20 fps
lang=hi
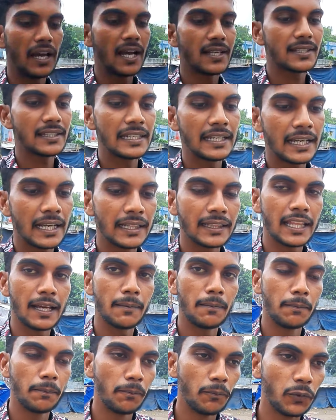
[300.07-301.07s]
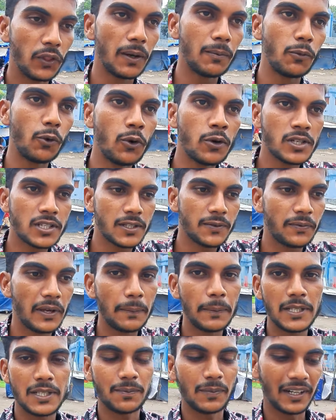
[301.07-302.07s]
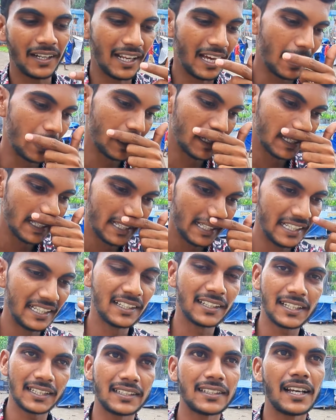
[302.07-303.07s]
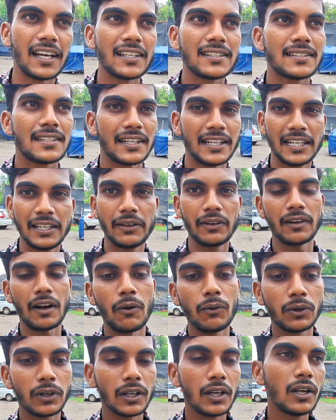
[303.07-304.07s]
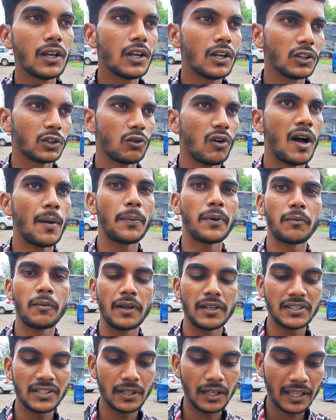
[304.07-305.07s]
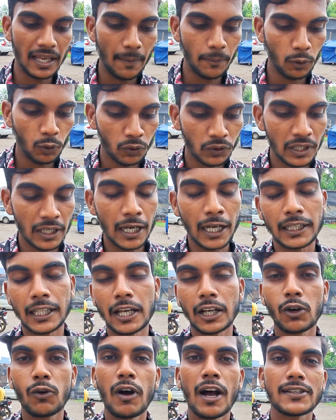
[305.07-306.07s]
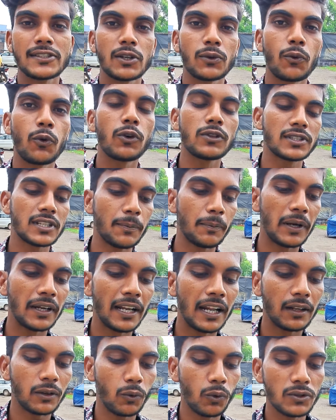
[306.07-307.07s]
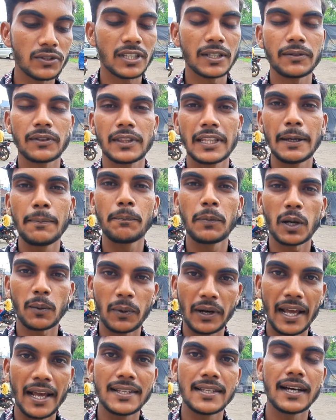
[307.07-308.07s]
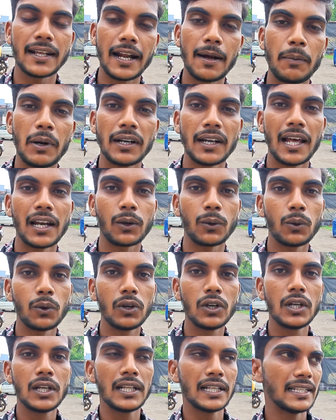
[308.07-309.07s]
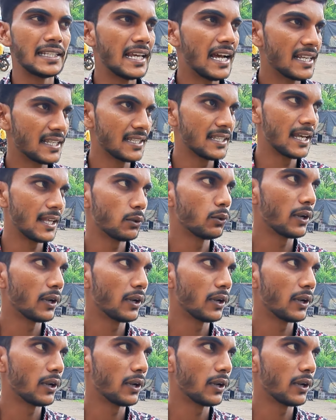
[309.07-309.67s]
यहाँ से निकलते हैं द मोस्ट फेमस पंडाल इन कतरास रेलवे ग्राउंड तो वहाँ पर मैं चल के आप लोगों को दिखाता हूँ कि वहाँ से कौन सा पंडाल कौन से थीम पर बनाया जा रहा है पंडाल को यहाँ से ज़्यादा